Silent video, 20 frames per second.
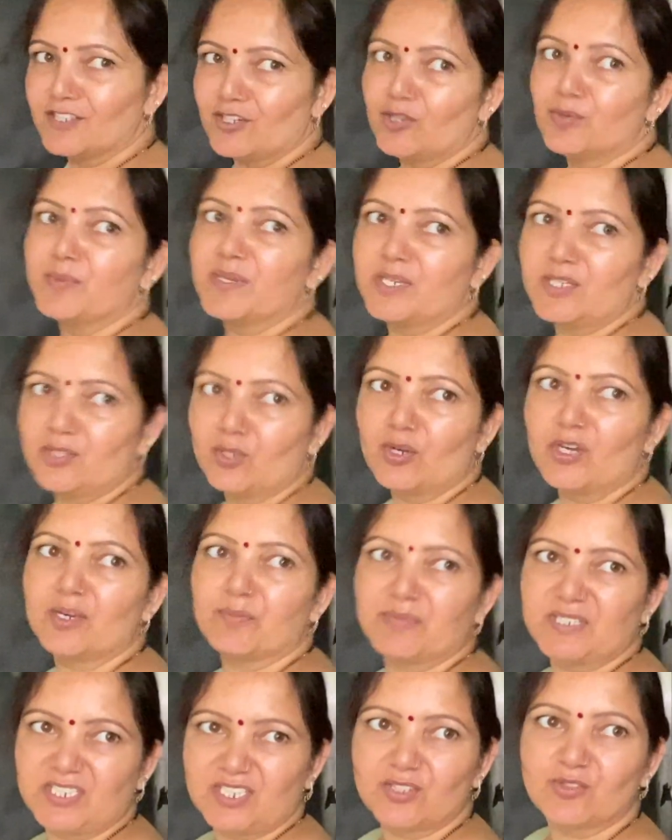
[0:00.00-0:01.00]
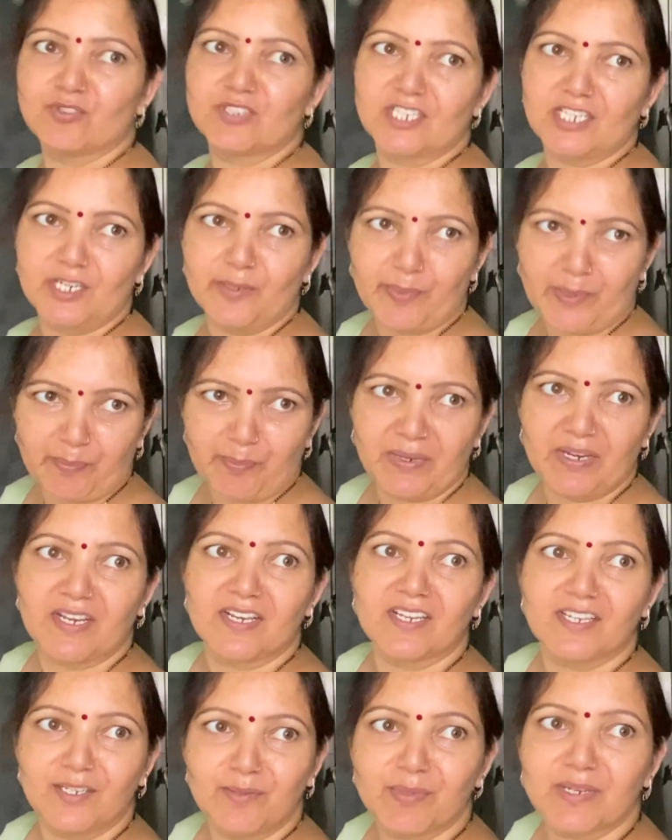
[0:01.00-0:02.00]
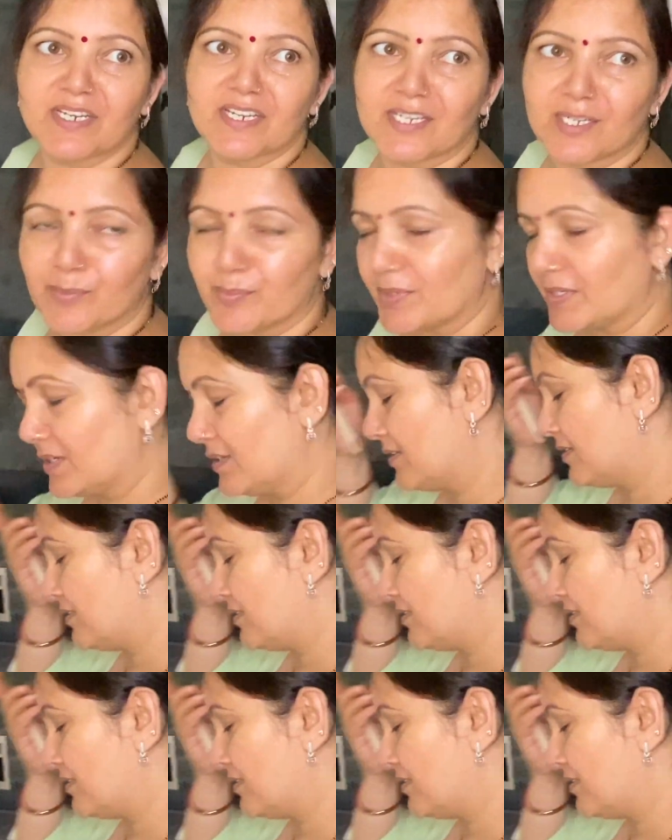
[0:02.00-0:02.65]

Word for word: है और मेरा yes. थोड़ा बचा तो हो जाएगी पापा के लिए नहीं बनाना पड़ेगा